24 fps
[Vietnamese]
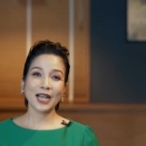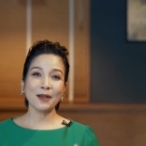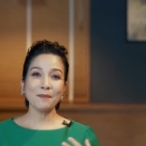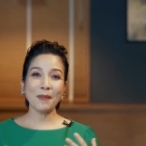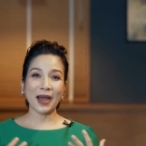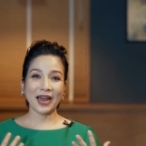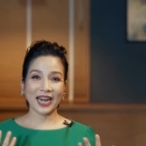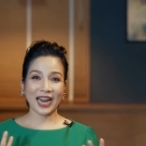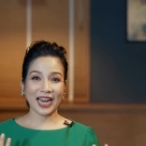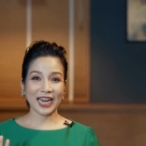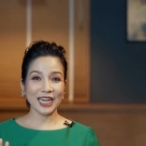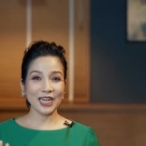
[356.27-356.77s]
các
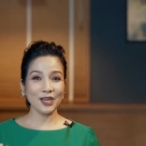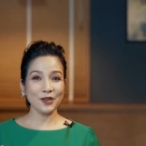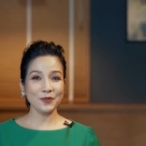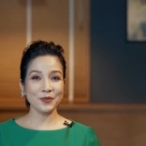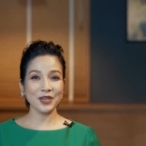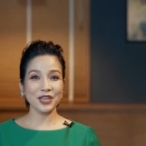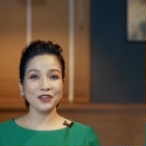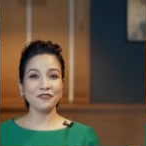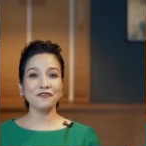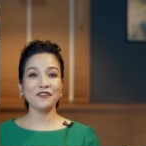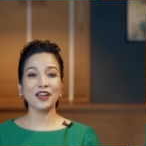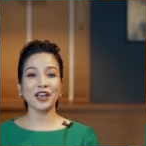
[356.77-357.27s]
bạn hãy
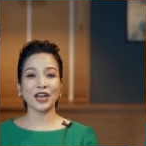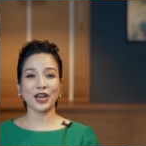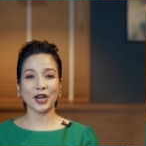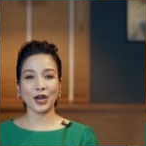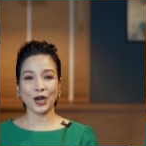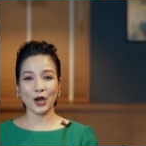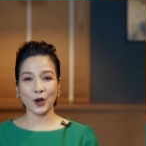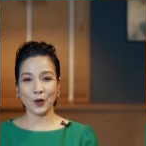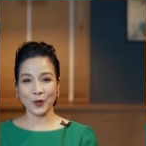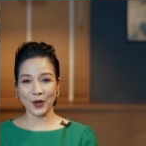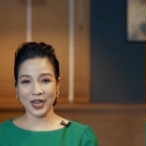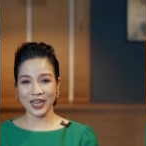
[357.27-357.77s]
lưu ý về
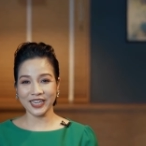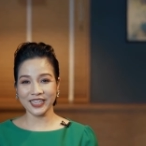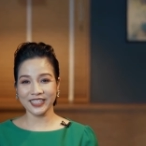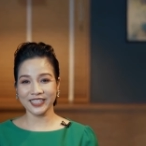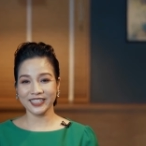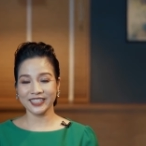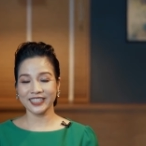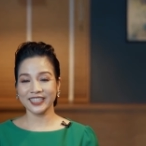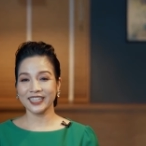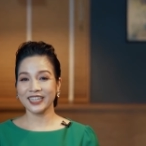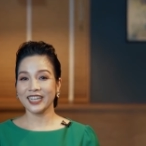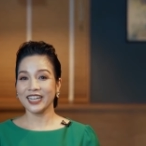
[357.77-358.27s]
khẩu hình
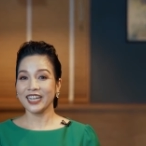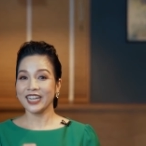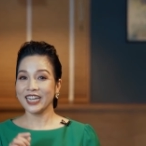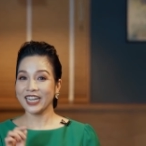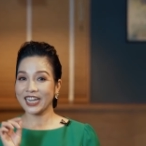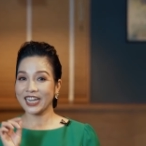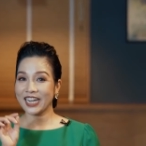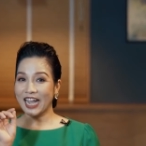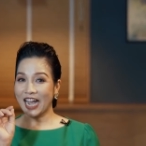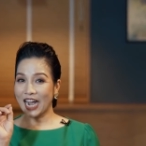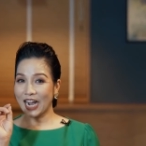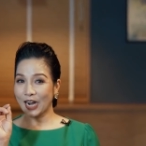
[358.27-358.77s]

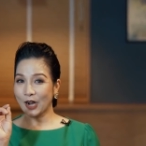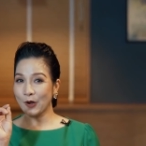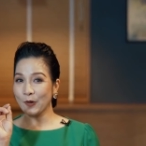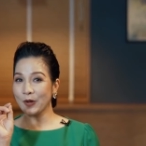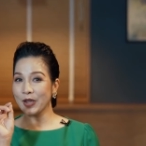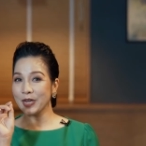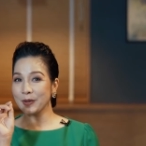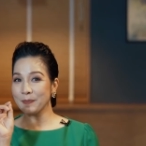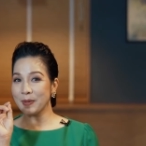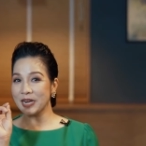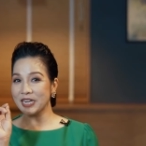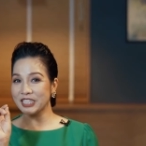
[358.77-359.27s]
cả khẩu
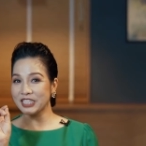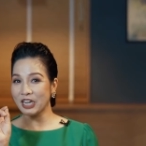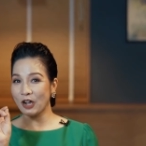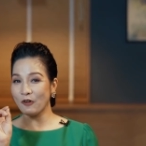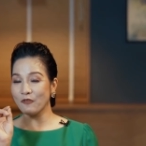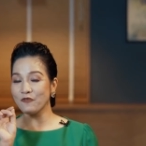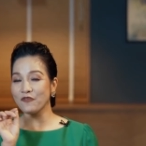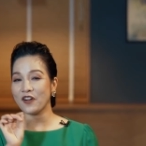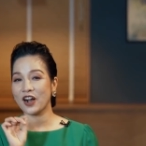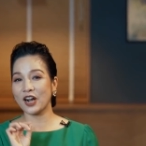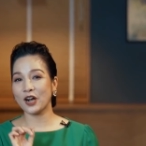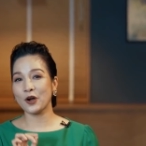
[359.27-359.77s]
hình bên
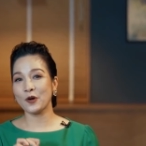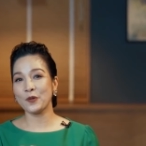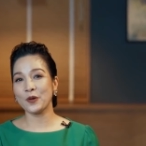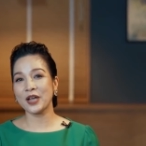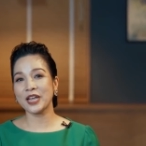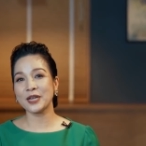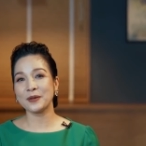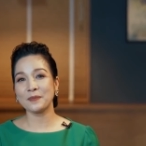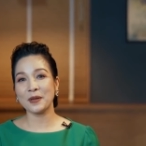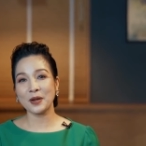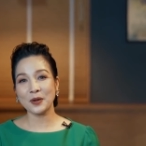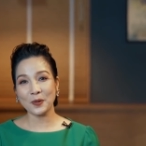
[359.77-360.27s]
trong và khẩu
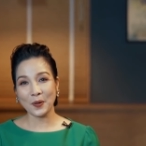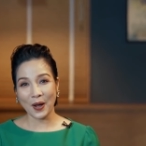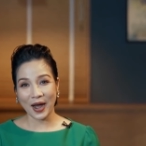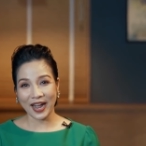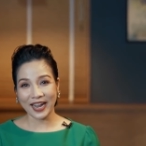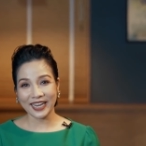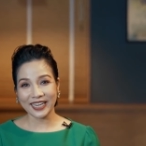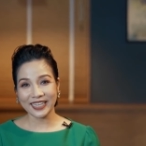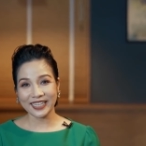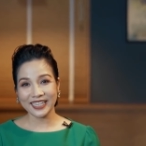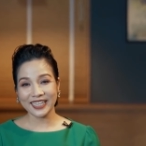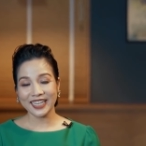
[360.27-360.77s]
hình bên
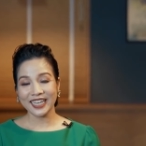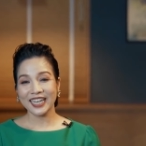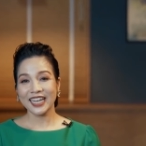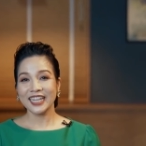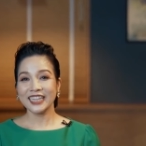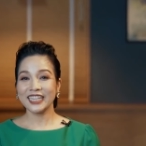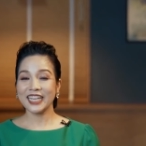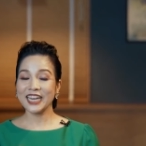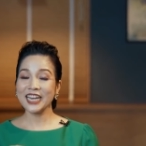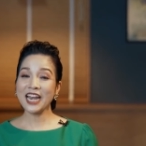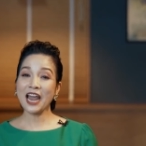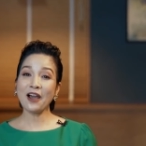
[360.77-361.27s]
ngoài
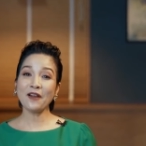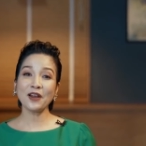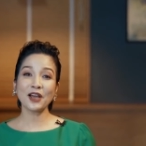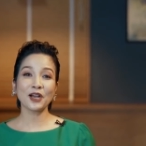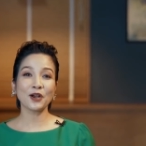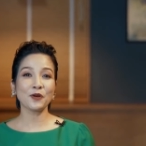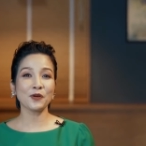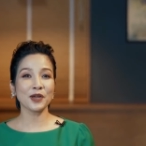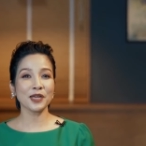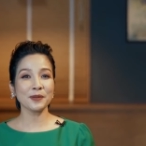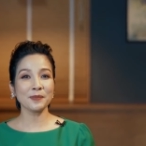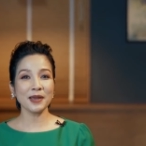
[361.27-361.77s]
thế nào là
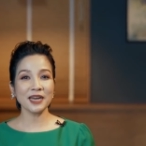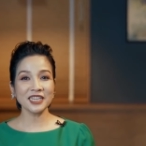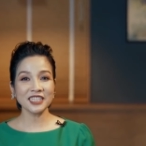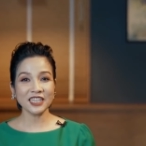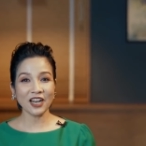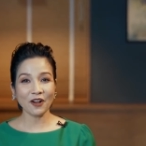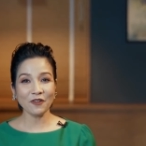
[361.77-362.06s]
khẩu hình bên